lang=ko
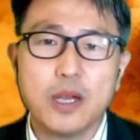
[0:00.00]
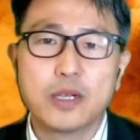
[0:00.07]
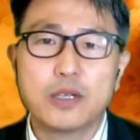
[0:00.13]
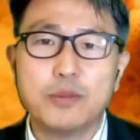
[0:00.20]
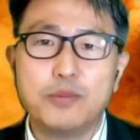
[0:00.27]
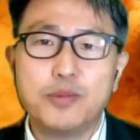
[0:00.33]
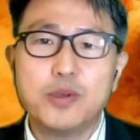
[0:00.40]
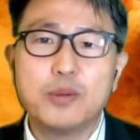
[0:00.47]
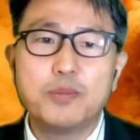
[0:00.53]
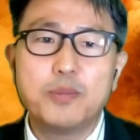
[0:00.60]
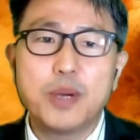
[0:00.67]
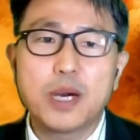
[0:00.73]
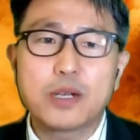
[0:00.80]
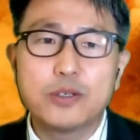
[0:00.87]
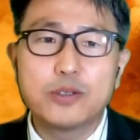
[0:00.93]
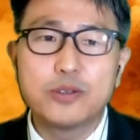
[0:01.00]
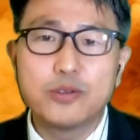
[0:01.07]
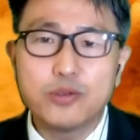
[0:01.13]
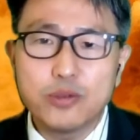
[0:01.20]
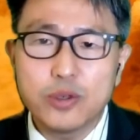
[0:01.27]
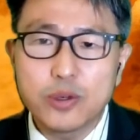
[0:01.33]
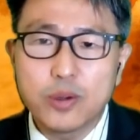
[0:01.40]
그 풍파를
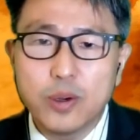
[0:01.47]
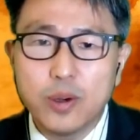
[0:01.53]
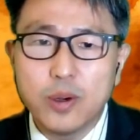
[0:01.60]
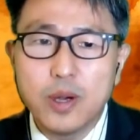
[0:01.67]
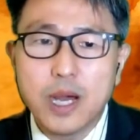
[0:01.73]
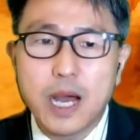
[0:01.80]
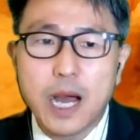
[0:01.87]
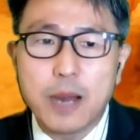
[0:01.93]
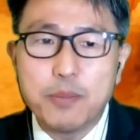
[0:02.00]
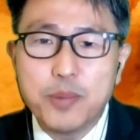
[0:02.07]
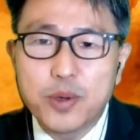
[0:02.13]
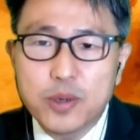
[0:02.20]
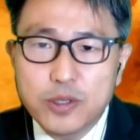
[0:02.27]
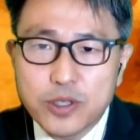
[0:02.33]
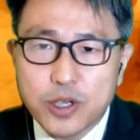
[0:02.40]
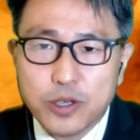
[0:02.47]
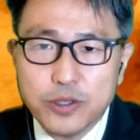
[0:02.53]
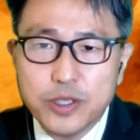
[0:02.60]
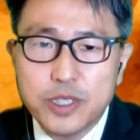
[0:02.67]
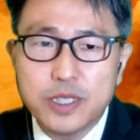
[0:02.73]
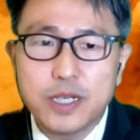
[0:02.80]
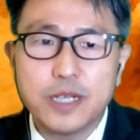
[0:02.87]
뚫고 앞으로
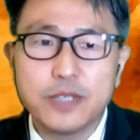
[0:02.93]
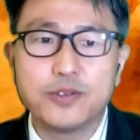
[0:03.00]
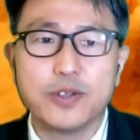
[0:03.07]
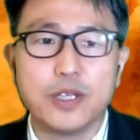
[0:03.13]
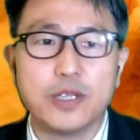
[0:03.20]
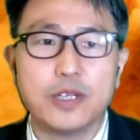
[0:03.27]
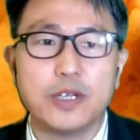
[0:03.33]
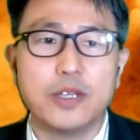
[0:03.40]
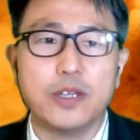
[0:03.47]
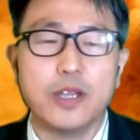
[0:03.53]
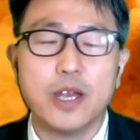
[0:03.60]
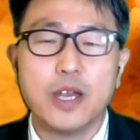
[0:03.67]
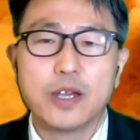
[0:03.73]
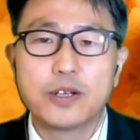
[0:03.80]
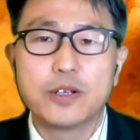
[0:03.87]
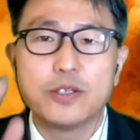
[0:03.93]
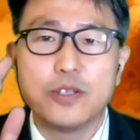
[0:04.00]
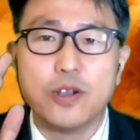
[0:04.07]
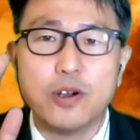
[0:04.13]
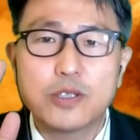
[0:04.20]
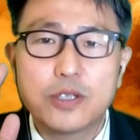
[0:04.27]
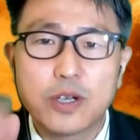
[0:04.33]
전진할 수 있는 그런
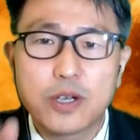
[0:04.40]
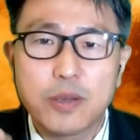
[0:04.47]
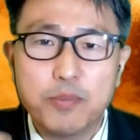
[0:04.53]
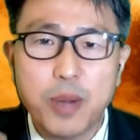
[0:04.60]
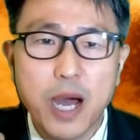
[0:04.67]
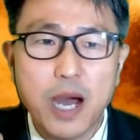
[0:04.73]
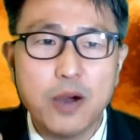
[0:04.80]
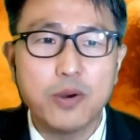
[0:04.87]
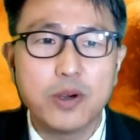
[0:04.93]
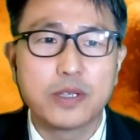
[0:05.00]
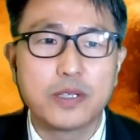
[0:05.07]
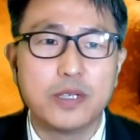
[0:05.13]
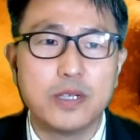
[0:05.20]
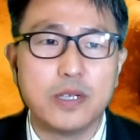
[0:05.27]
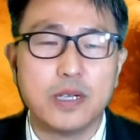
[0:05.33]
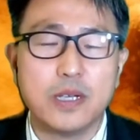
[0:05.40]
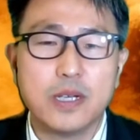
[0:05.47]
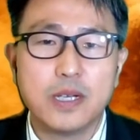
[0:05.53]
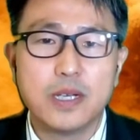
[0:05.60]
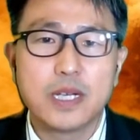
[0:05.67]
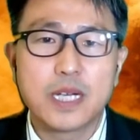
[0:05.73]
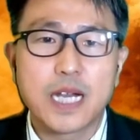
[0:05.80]
영적인 파워를
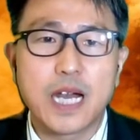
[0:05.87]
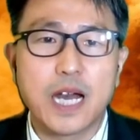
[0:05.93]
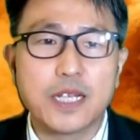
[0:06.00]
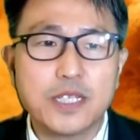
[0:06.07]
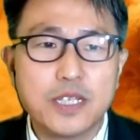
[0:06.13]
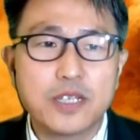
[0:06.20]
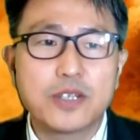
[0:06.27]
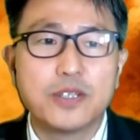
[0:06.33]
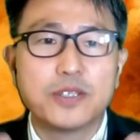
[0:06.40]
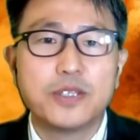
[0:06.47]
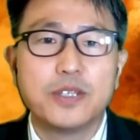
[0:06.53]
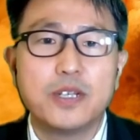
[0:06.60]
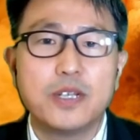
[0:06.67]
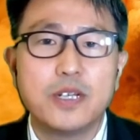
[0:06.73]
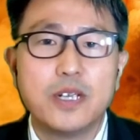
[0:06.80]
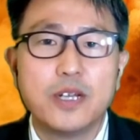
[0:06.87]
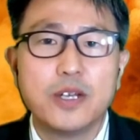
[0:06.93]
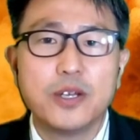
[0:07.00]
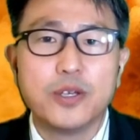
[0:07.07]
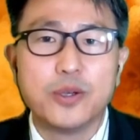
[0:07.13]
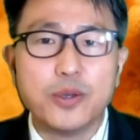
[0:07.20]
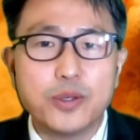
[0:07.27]
가질 것을
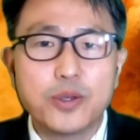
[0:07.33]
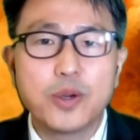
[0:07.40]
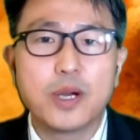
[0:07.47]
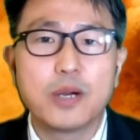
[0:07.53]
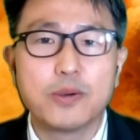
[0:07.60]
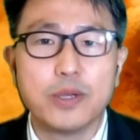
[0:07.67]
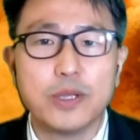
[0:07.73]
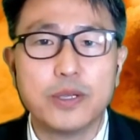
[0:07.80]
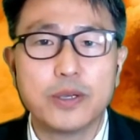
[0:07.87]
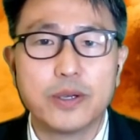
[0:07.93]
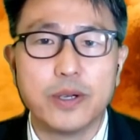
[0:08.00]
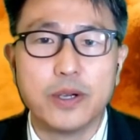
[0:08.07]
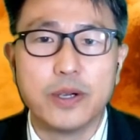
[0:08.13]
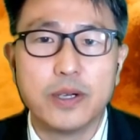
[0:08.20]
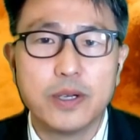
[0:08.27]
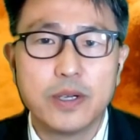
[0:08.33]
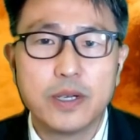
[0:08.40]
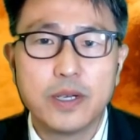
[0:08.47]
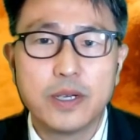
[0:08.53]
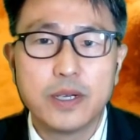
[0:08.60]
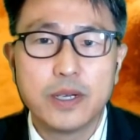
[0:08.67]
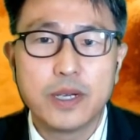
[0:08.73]
요청하고 있는 거예요.
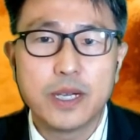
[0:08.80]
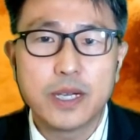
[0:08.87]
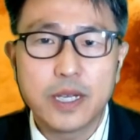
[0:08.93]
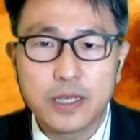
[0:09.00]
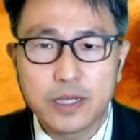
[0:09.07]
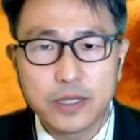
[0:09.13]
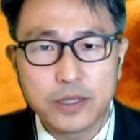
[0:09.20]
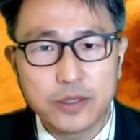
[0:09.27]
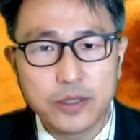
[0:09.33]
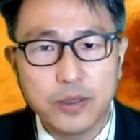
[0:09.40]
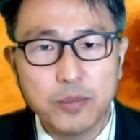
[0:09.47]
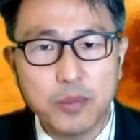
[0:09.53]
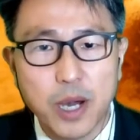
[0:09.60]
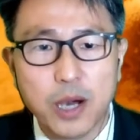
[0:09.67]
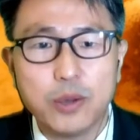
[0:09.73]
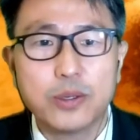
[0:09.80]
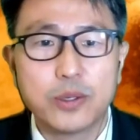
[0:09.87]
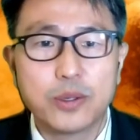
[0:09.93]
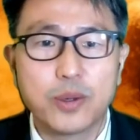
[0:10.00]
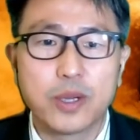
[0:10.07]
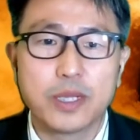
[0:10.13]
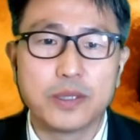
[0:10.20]
하나님께서 바울을
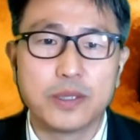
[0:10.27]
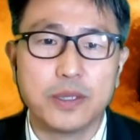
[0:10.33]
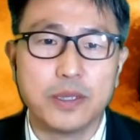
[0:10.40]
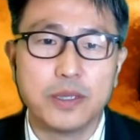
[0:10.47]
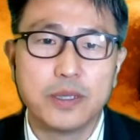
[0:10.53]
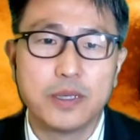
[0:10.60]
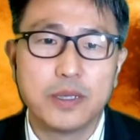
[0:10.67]
통해서